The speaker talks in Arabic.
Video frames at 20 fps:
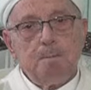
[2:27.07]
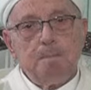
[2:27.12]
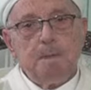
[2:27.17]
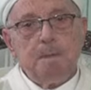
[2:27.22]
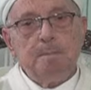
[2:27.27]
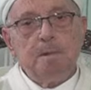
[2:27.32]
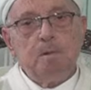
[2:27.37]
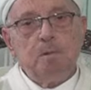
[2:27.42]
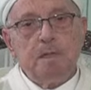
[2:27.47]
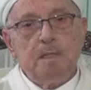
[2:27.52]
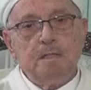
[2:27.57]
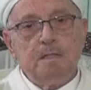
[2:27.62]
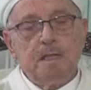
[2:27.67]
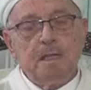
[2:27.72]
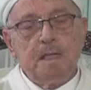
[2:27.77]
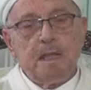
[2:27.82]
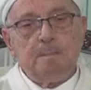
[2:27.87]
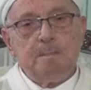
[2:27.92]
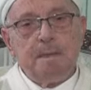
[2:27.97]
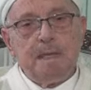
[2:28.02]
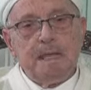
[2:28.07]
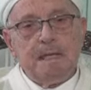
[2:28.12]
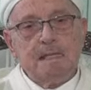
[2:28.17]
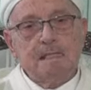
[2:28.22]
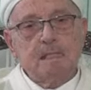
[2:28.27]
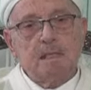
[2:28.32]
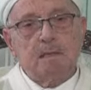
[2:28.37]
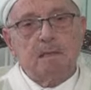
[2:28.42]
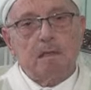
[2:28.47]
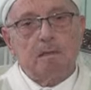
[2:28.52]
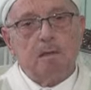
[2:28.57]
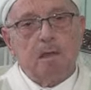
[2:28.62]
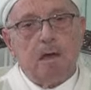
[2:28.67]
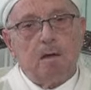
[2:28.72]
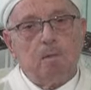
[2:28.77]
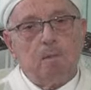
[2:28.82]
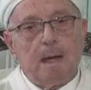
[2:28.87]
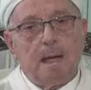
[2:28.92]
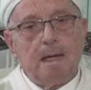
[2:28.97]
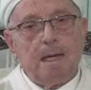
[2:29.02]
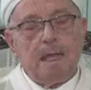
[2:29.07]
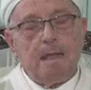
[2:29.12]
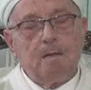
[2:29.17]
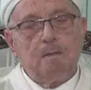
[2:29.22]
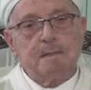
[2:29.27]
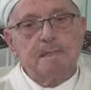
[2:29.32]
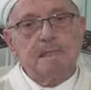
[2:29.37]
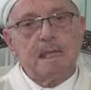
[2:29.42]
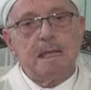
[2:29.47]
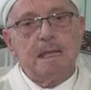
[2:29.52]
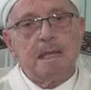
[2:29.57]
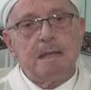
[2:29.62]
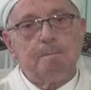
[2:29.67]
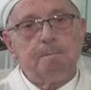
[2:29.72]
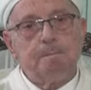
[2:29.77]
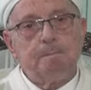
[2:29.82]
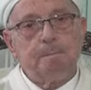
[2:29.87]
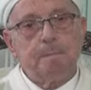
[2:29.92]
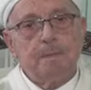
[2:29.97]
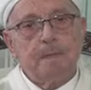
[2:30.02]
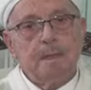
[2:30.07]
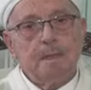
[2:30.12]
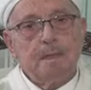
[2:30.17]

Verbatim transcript: بمولد النبي صلى الله عليه وسلم